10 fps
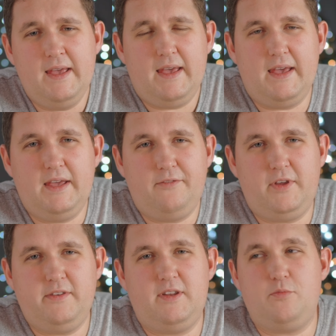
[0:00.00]
e,
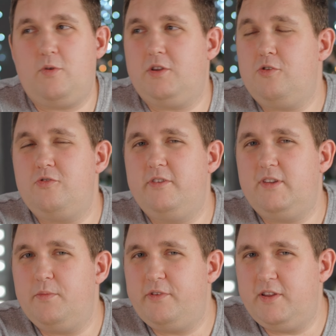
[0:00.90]
więc na przykład
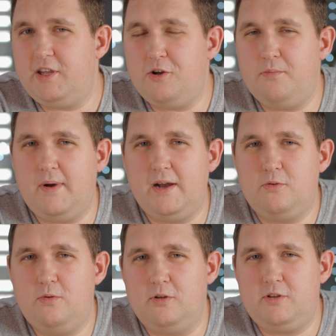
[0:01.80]
korzystam z jednego
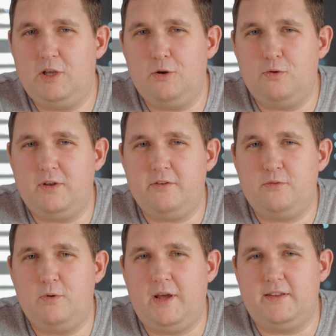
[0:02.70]
banku od
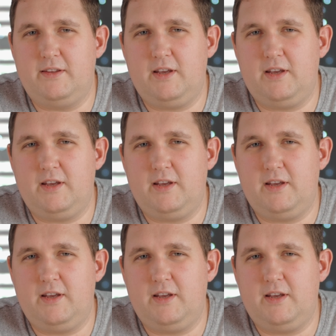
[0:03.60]
kilkunastu lat.